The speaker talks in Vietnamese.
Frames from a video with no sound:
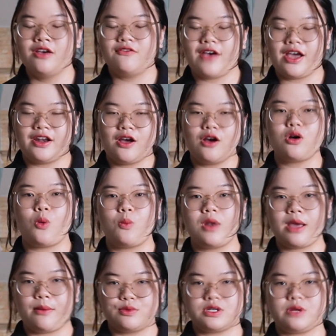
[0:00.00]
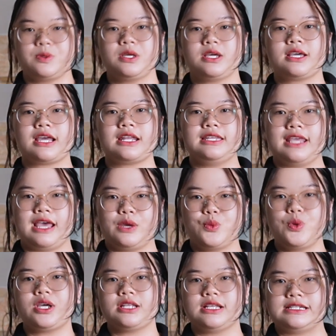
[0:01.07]
và nó cũng là một trong những cách giải
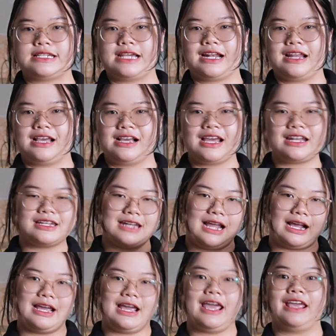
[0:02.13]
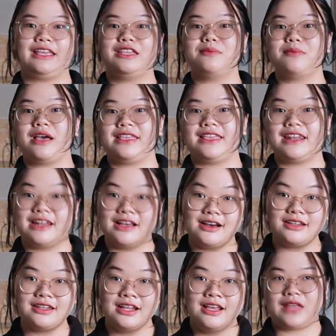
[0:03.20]
quyết cái tình trạng là khách đặt hàng nhưng mà nhanh
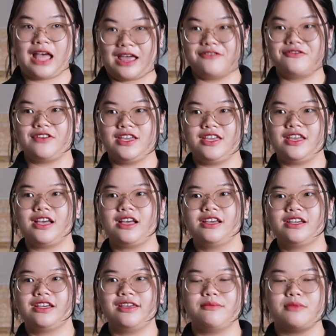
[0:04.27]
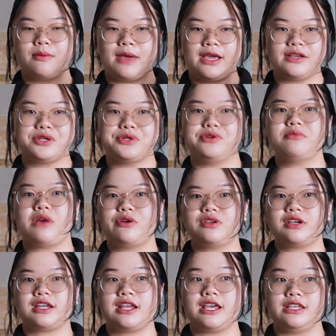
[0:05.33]
hết tại vì á, khi mà bạn gửi mẫu cho
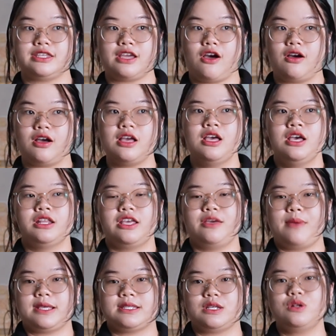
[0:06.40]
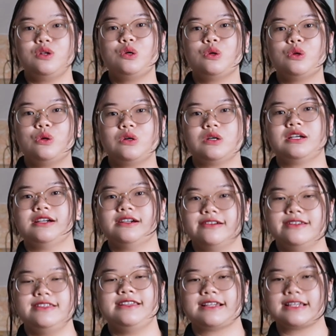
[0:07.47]
khách hàng chọn á, thì bạn sẽ luôn luôn
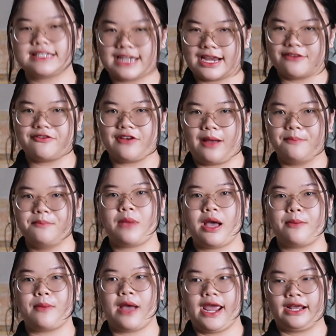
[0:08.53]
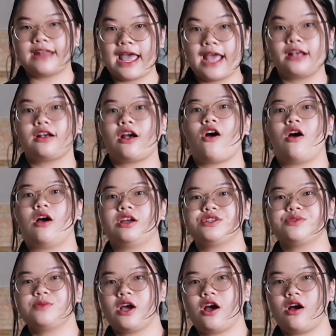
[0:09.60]
gửi những cái sản phẩm mà bạn đang còn ở
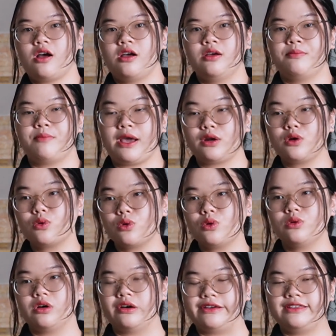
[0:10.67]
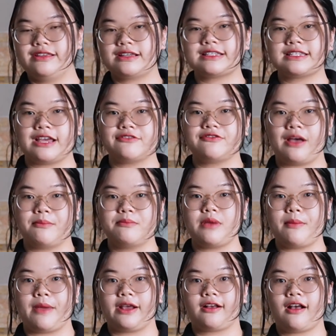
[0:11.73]
trong kho bạn luôn luôn gửi những cái sản phẩm mà
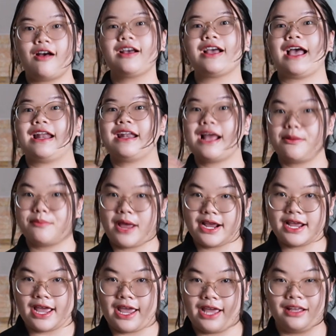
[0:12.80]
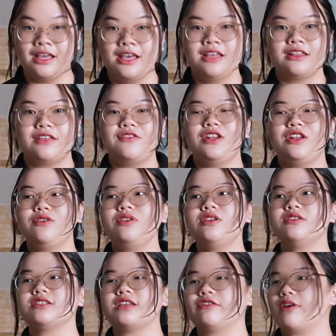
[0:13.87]
bạn có khả năng bán hàng tại vì nếu
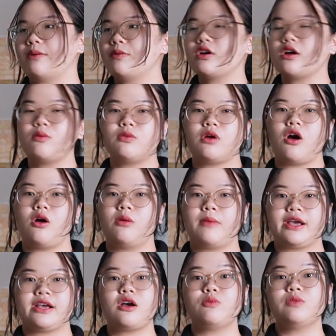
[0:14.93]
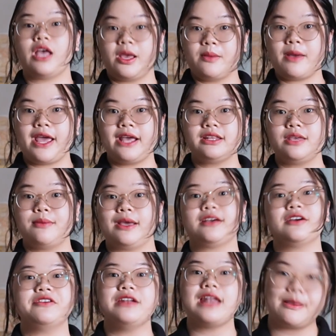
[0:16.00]
như sản phẩm nó không còn bạn không thể bán thì bạn
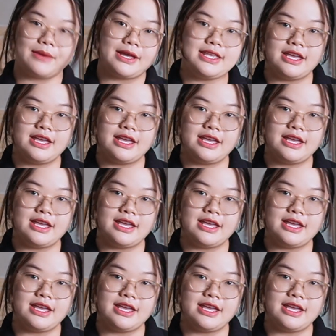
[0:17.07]
gửi làm cái